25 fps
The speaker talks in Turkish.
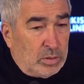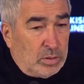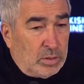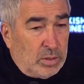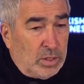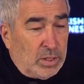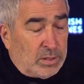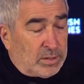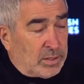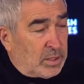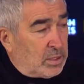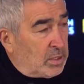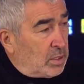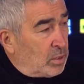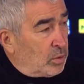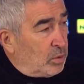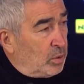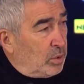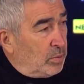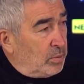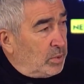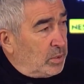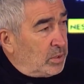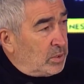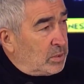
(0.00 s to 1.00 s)
Hatalar
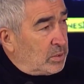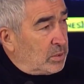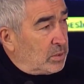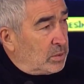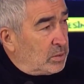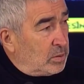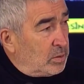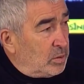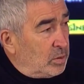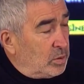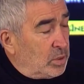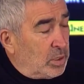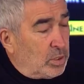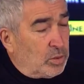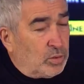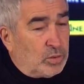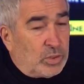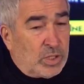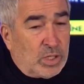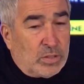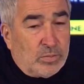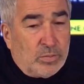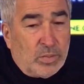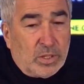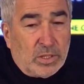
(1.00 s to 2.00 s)
olabilir. Onları
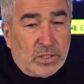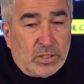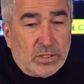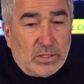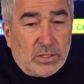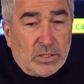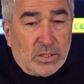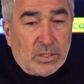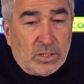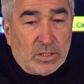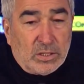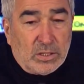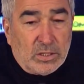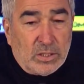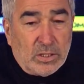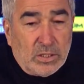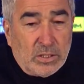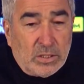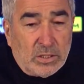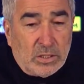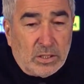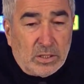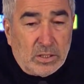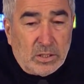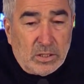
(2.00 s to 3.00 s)
düzeltmek için
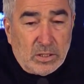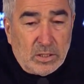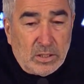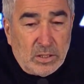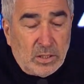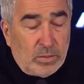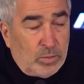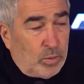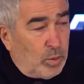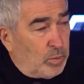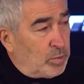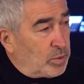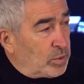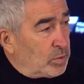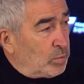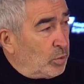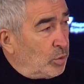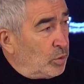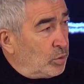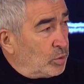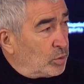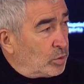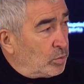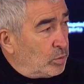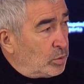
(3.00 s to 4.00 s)
çalışacağız. Ama o bizim
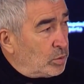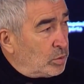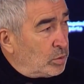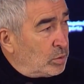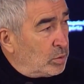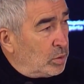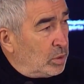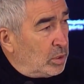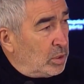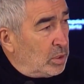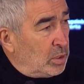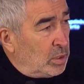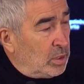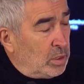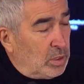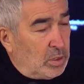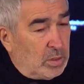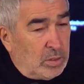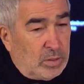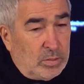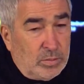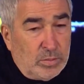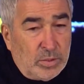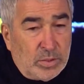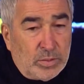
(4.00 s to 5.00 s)
oyuncumuz.
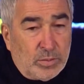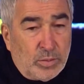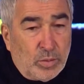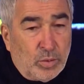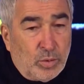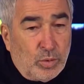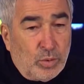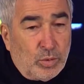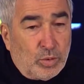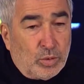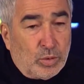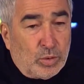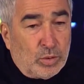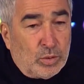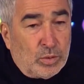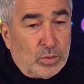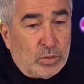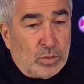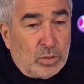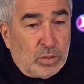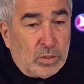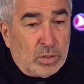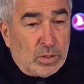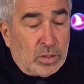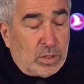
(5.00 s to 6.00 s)
Biz bir oyuncuyu
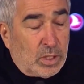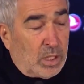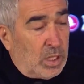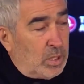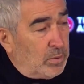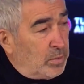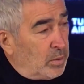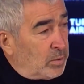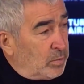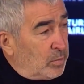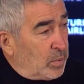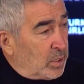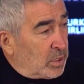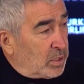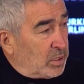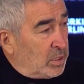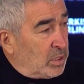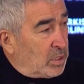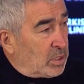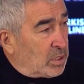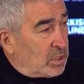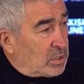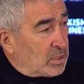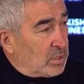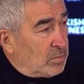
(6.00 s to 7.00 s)
kaybetmek değil,
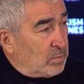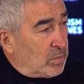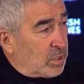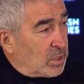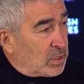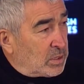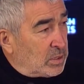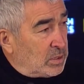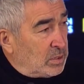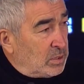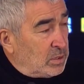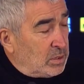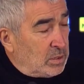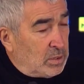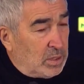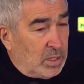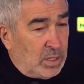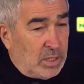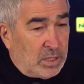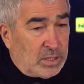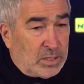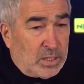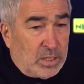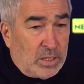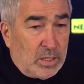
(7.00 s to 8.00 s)
kazanmak için
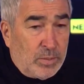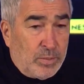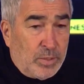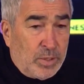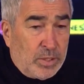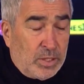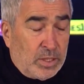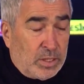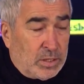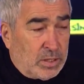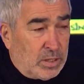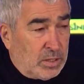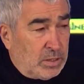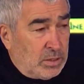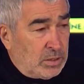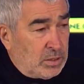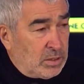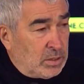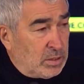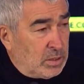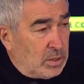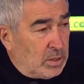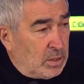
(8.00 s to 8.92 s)
her şeyi yapanlardanız.